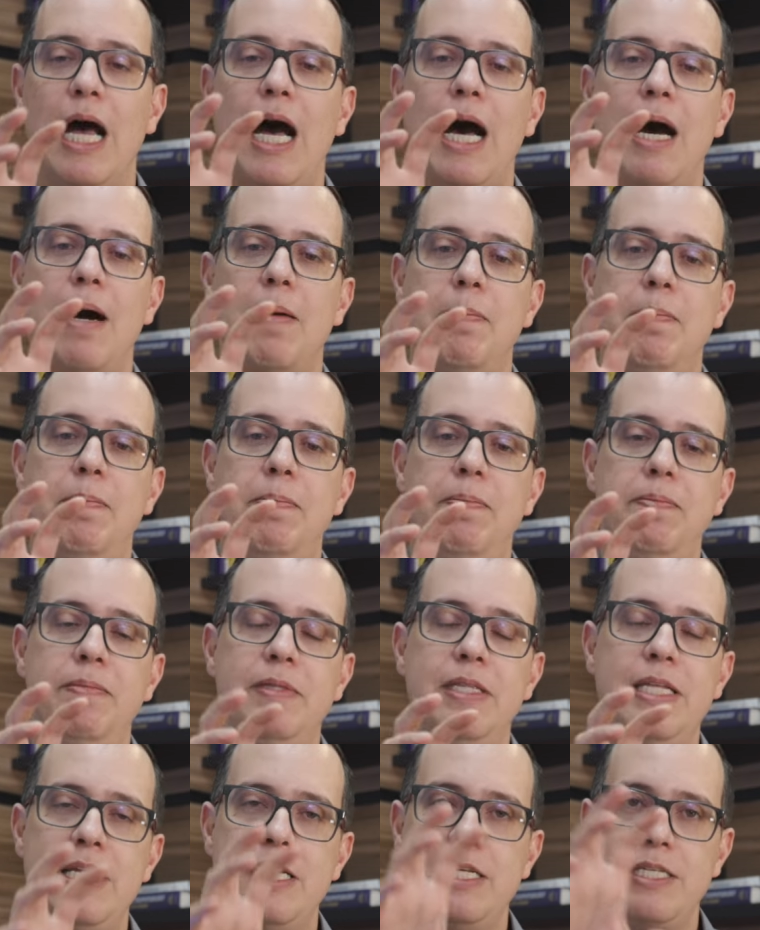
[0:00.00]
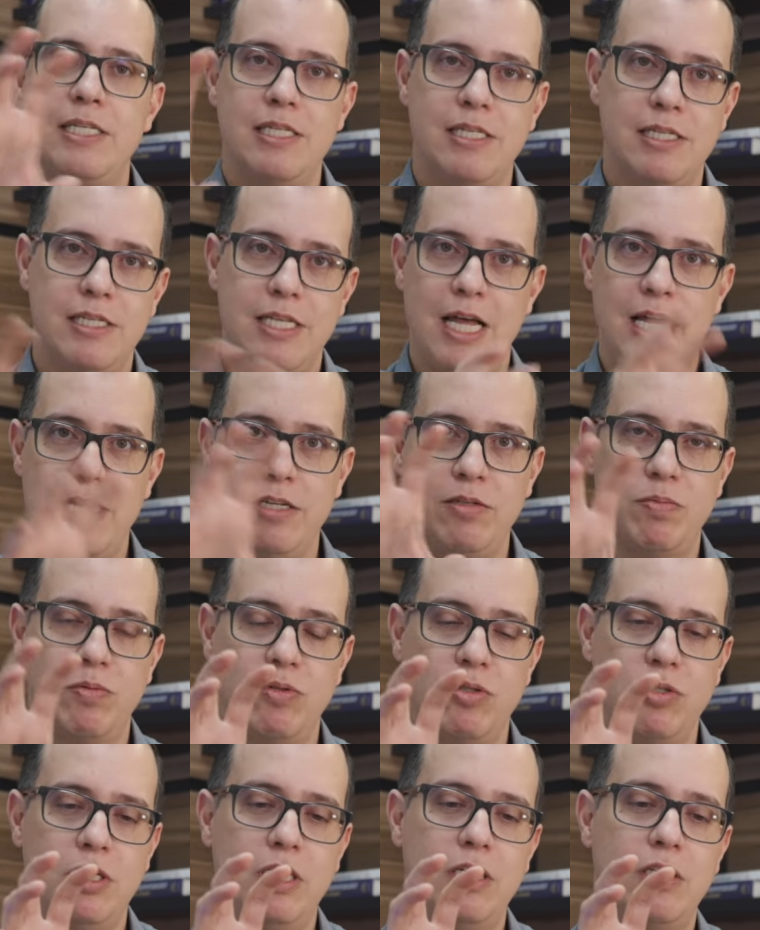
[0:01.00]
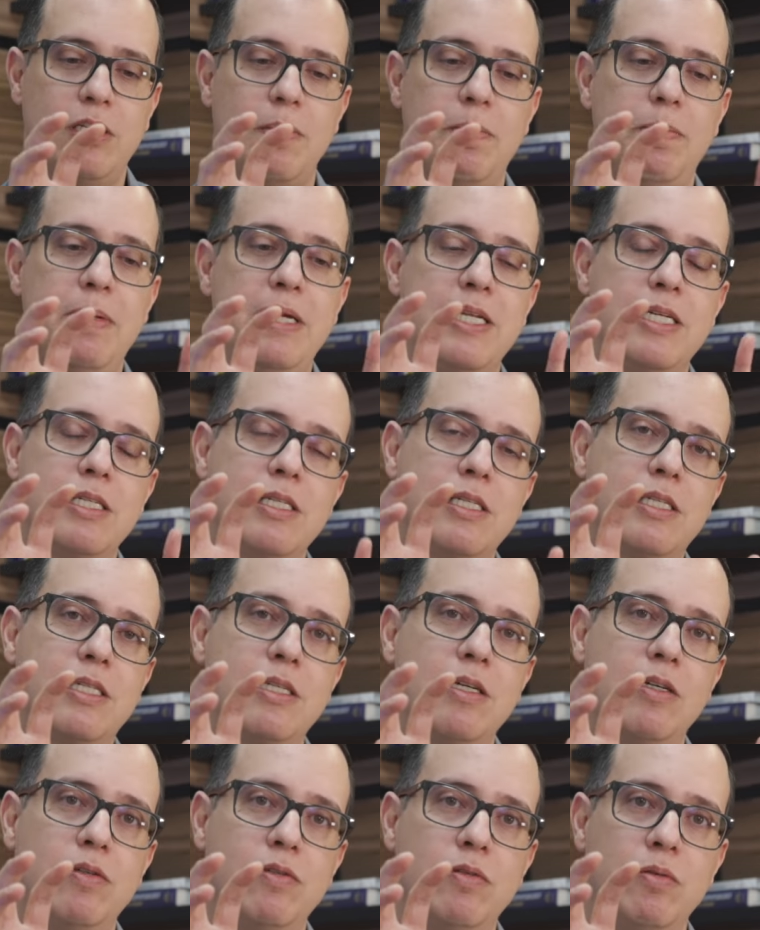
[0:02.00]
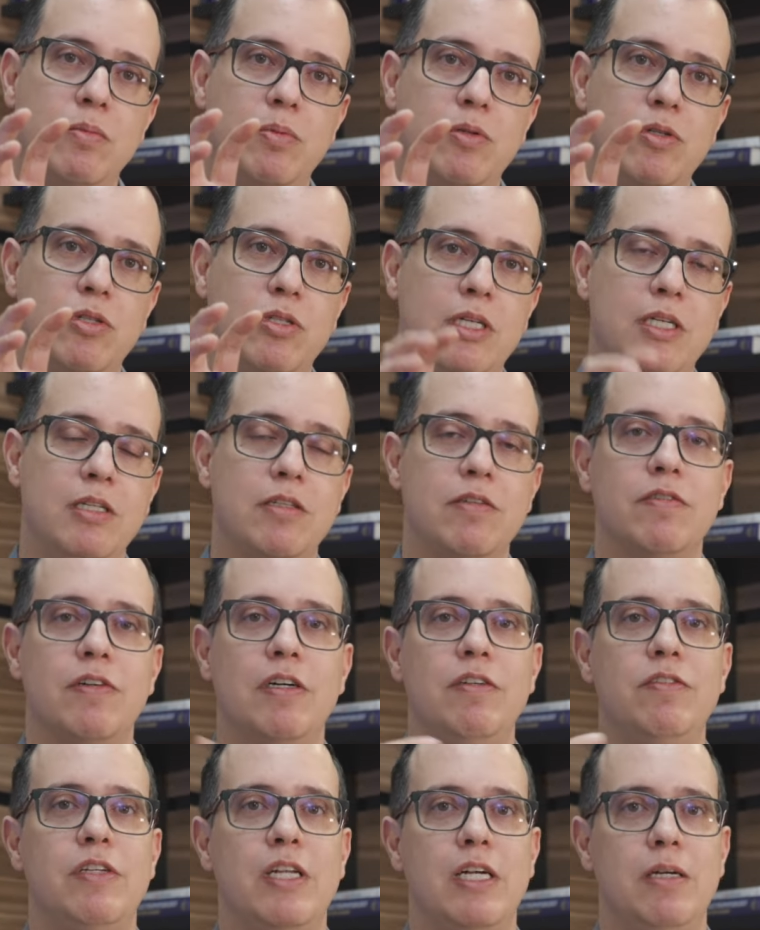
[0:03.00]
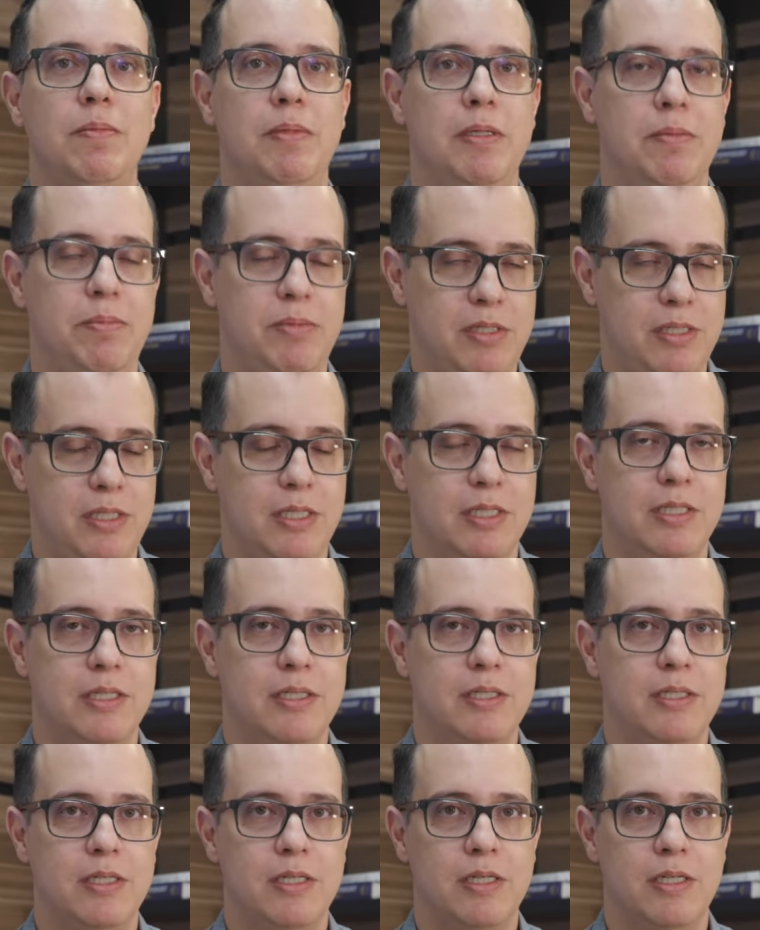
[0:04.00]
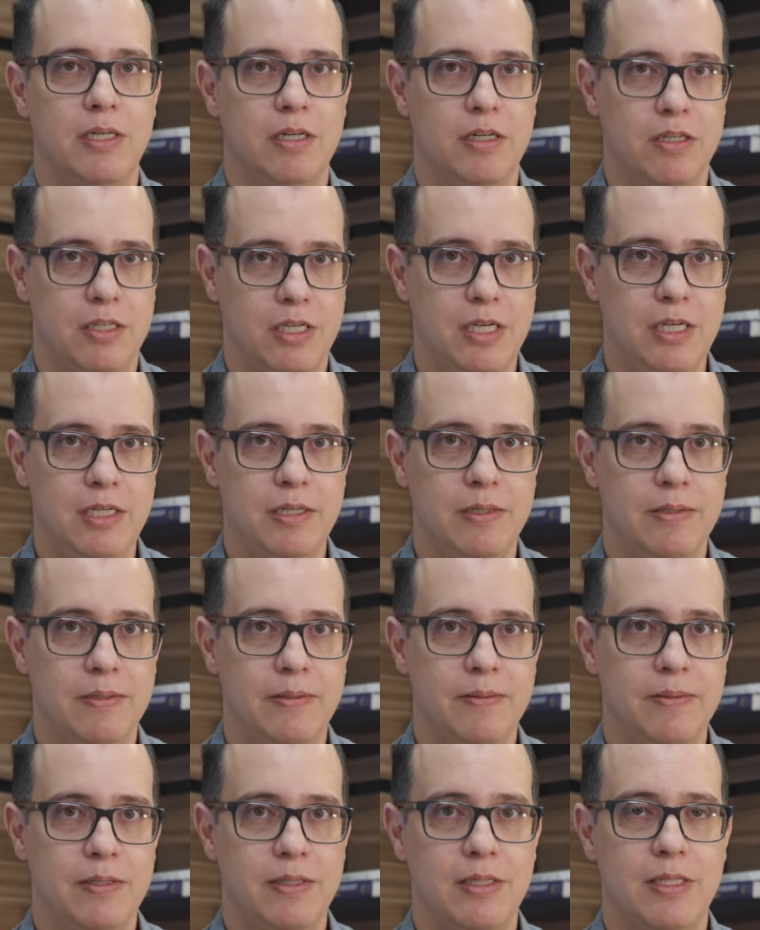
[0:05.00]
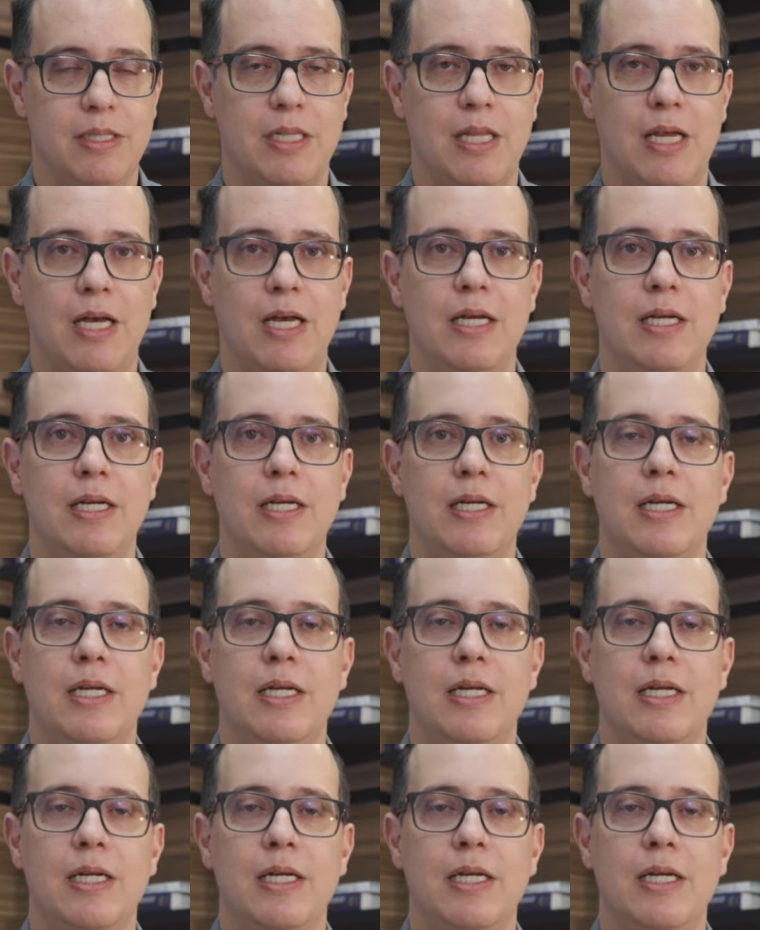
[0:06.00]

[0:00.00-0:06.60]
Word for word: A, desses 10%, apenas 1% vai virar epilepsia. Ok? Tá?